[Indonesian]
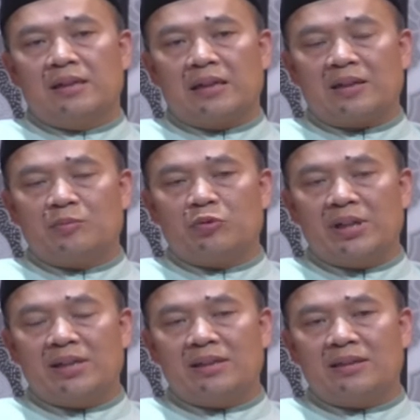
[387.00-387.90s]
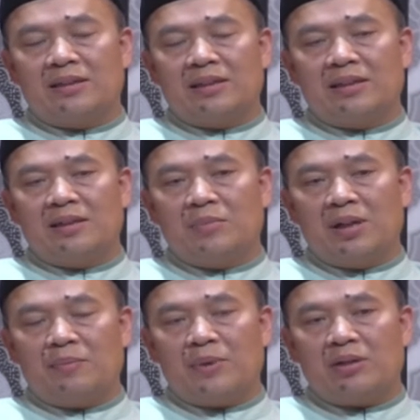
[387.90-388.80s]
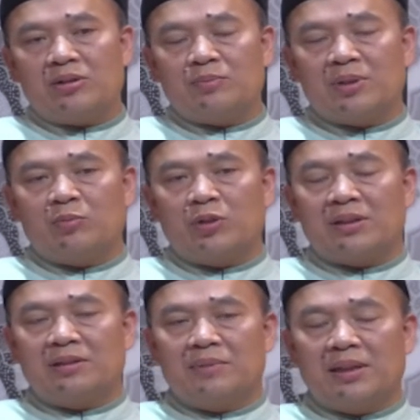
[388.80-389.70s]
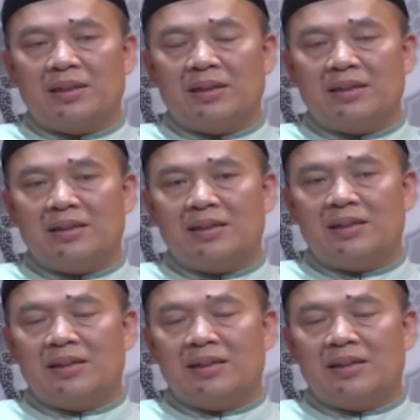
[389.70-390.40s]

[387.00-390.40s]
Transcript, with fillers: Nah, kemudian yang ketiga, mengapa harus berbuat kebaikan?